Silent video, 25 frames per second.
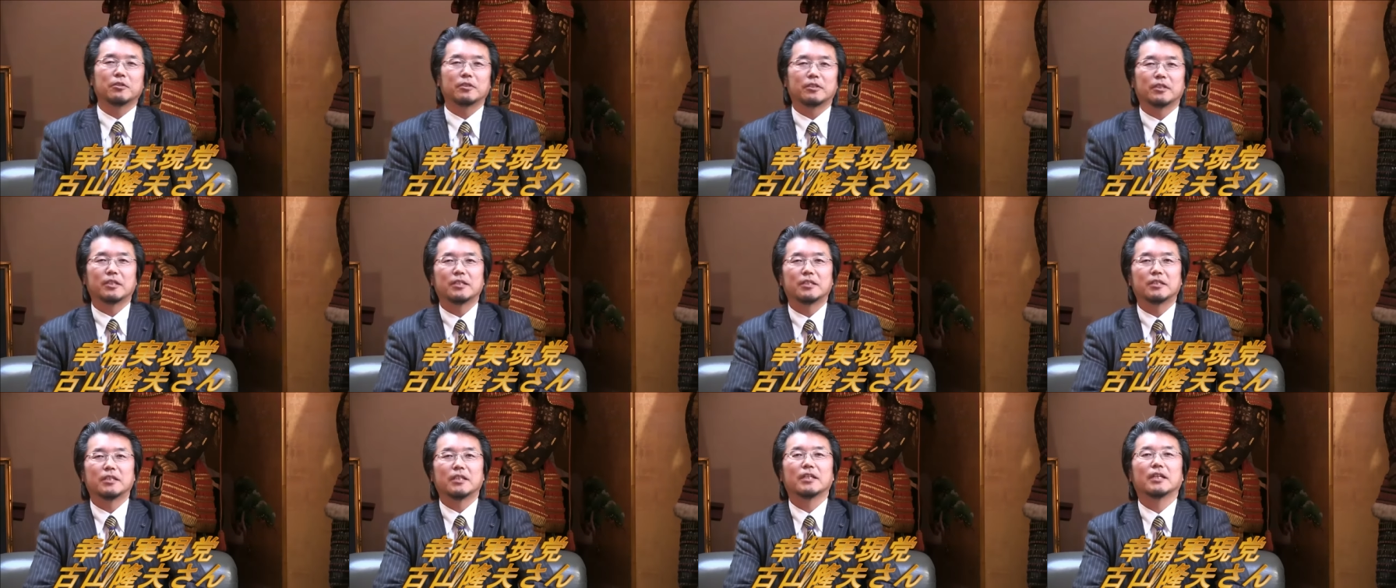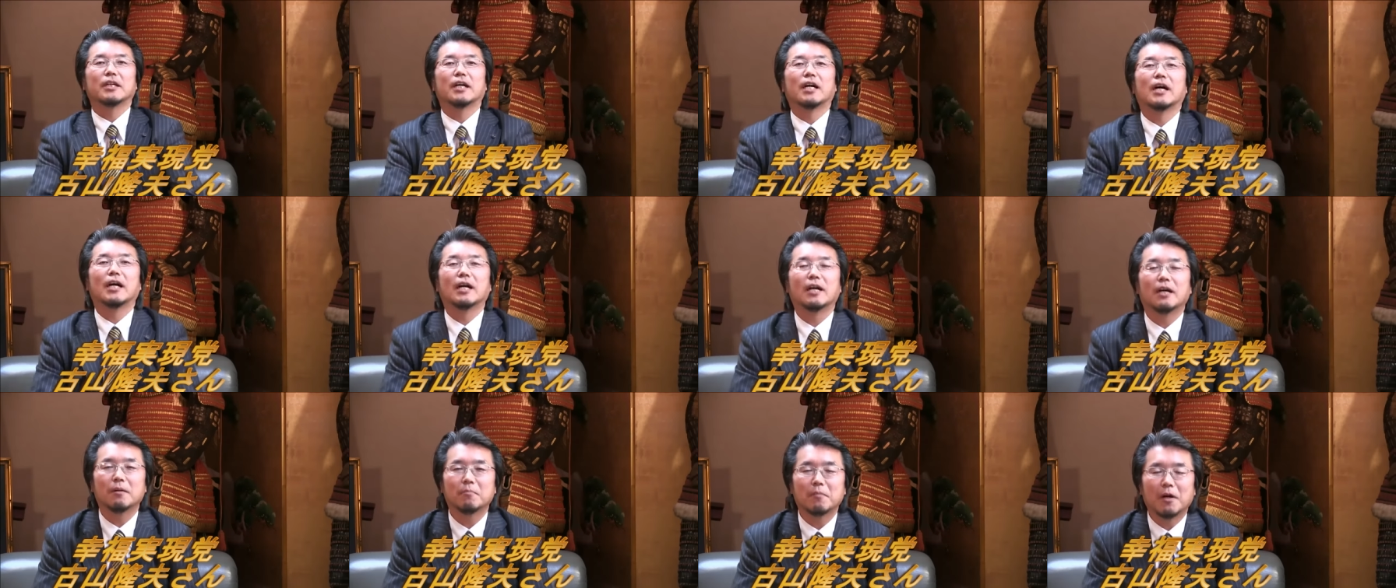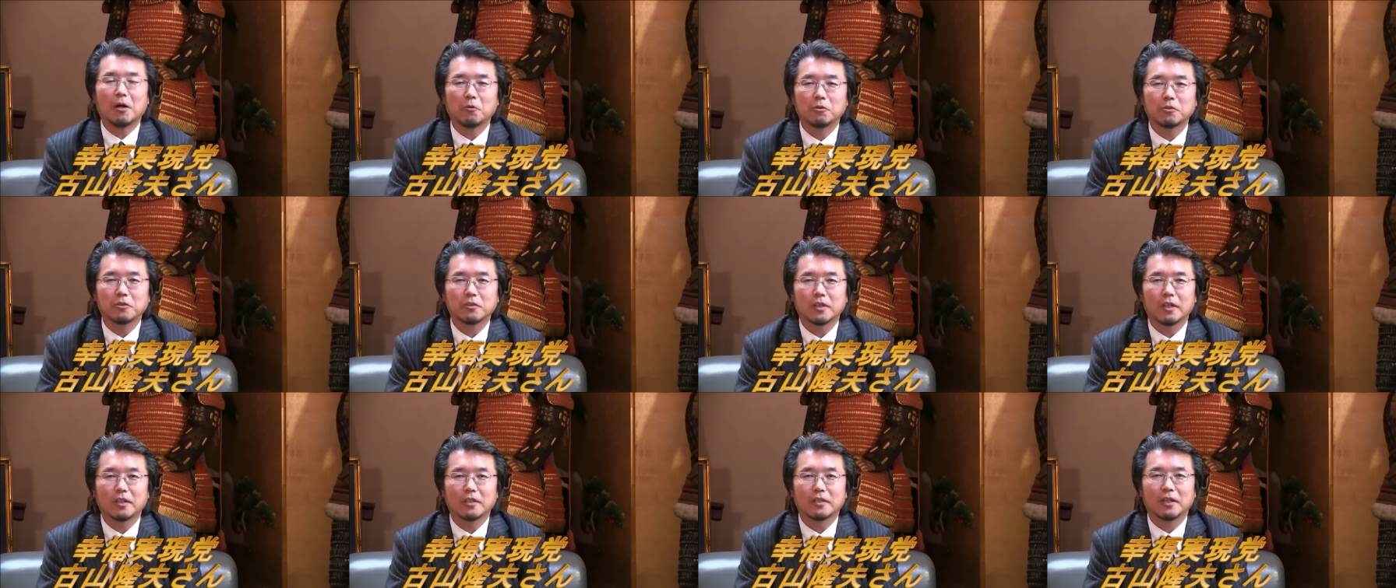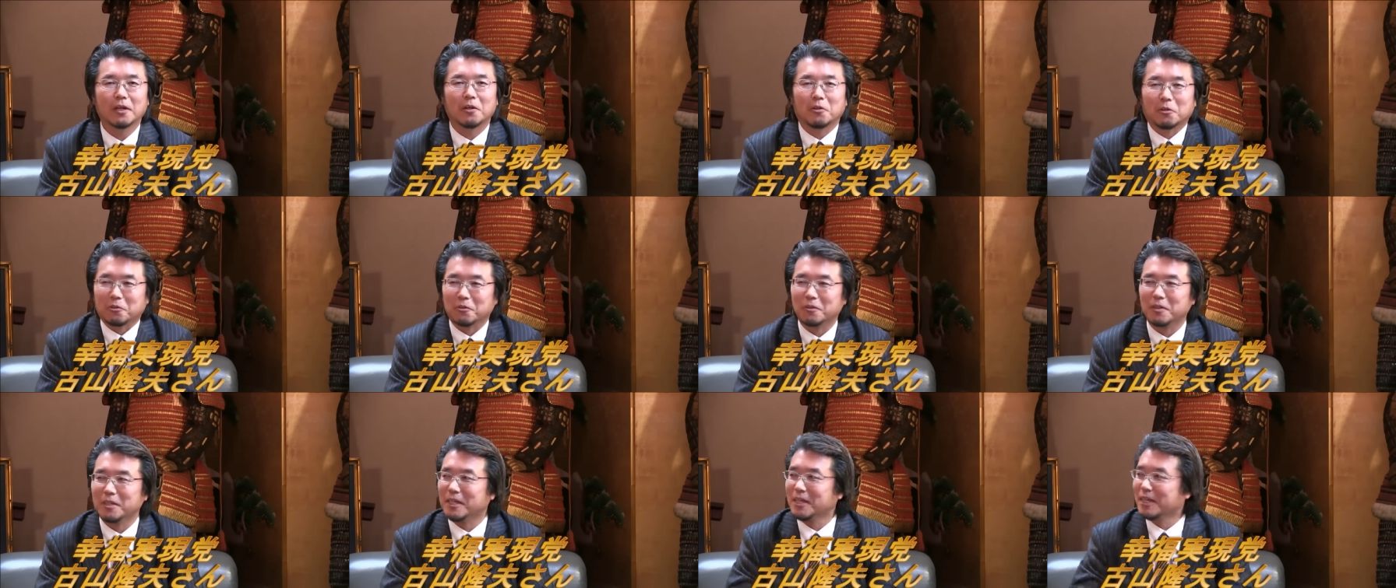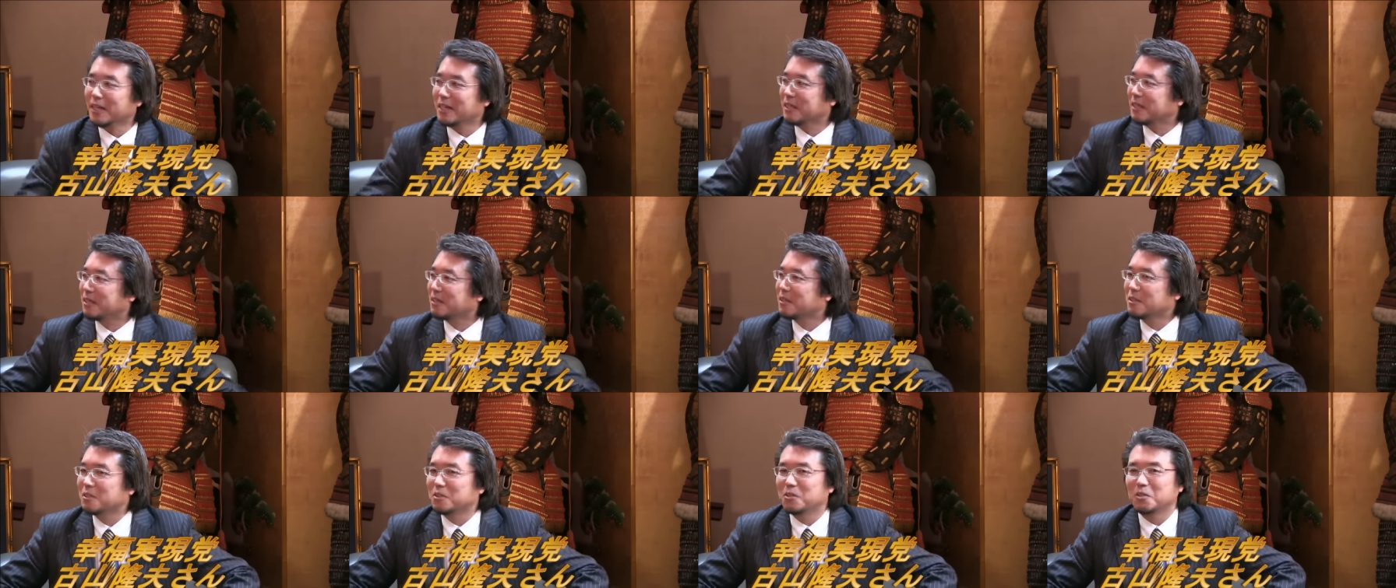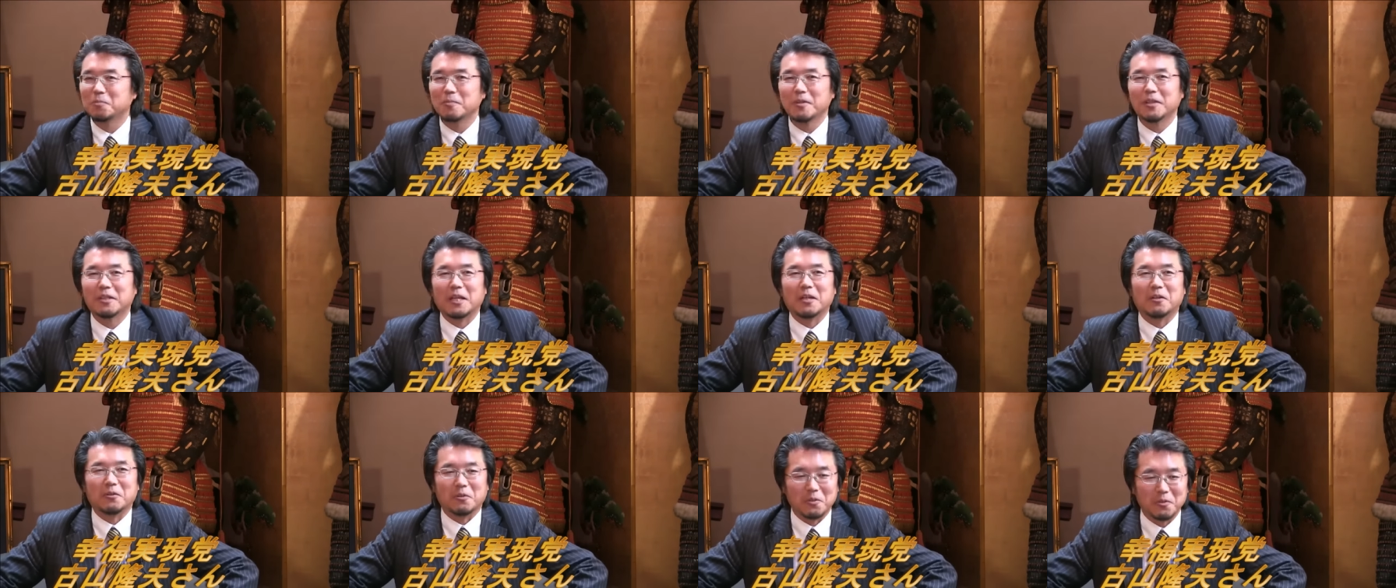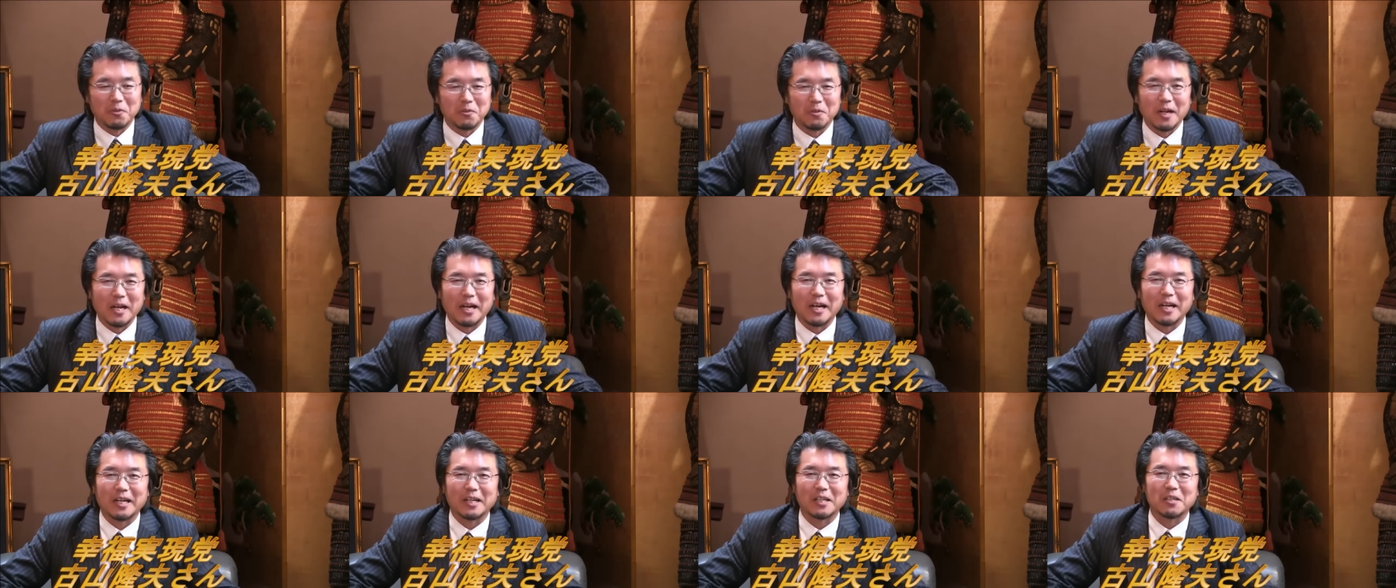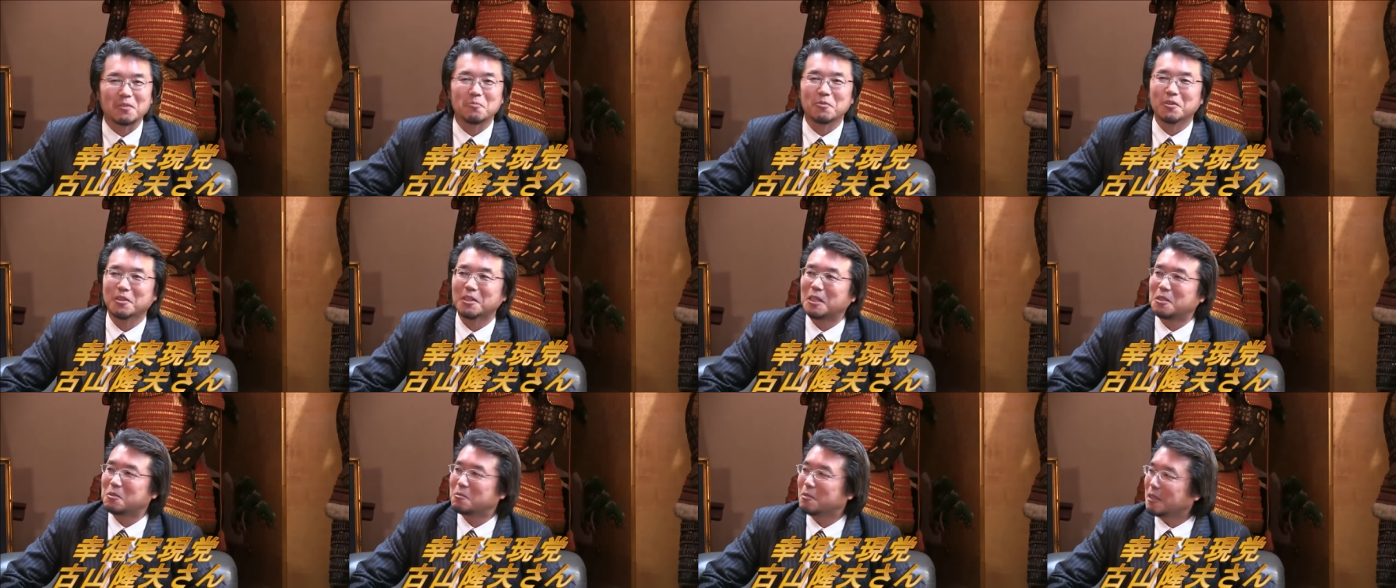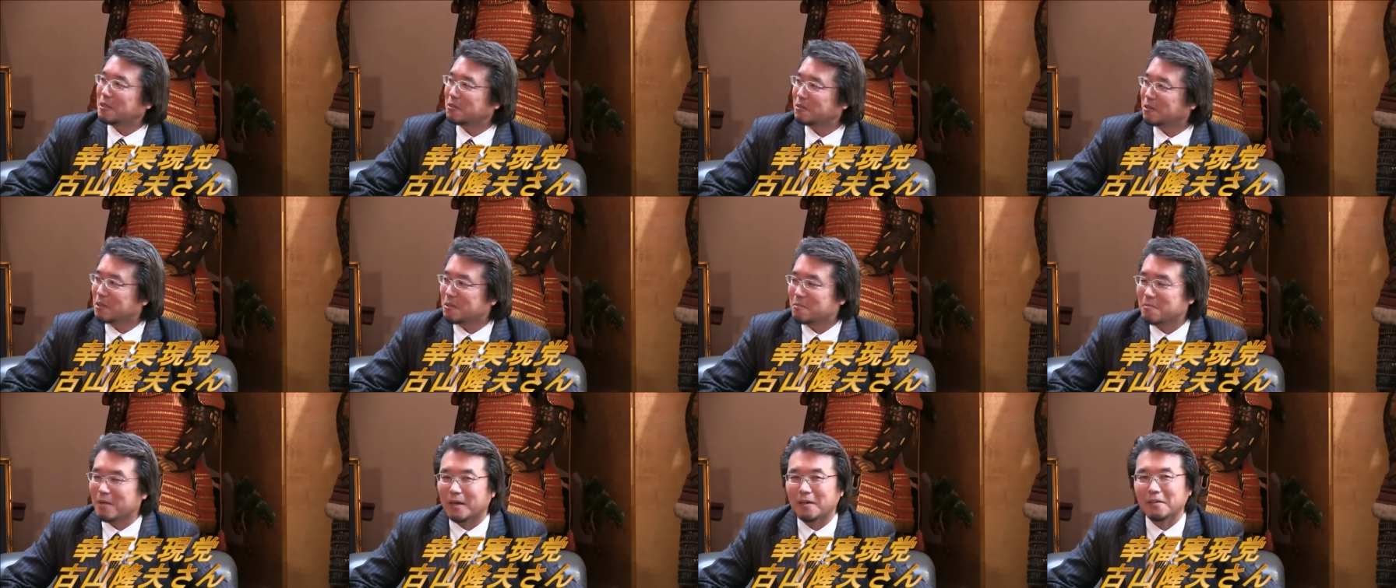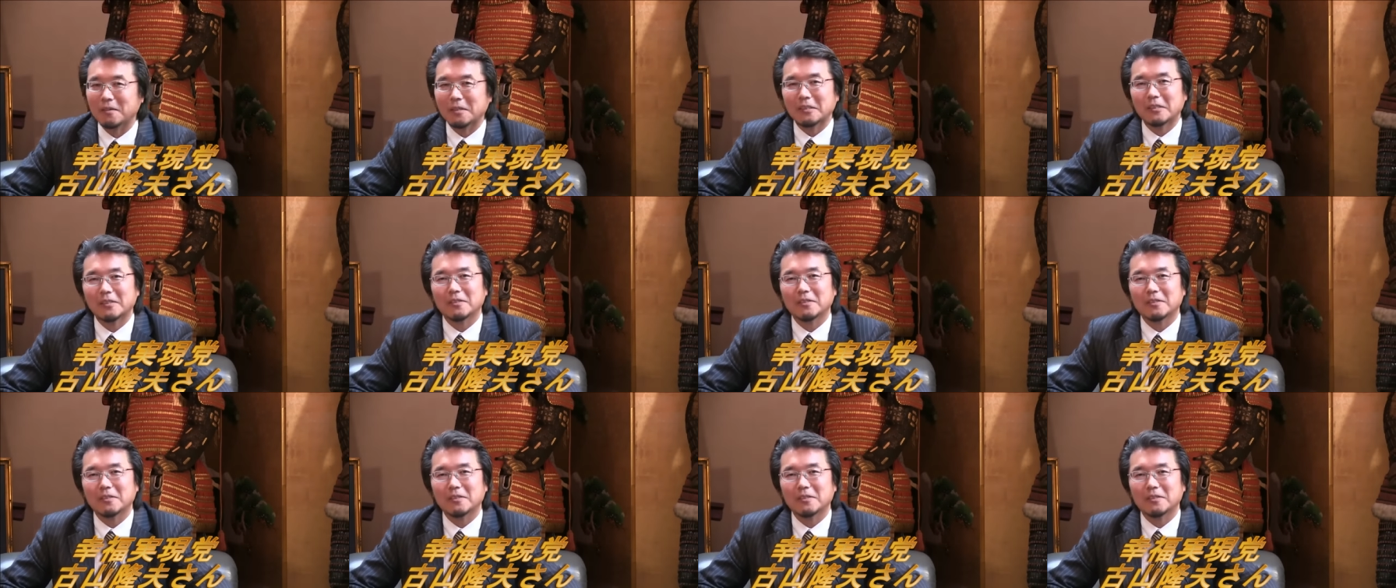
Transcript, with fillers: 先生が、まあ、おっしゃったことでなんか全てのような気もいたしますので、まあ、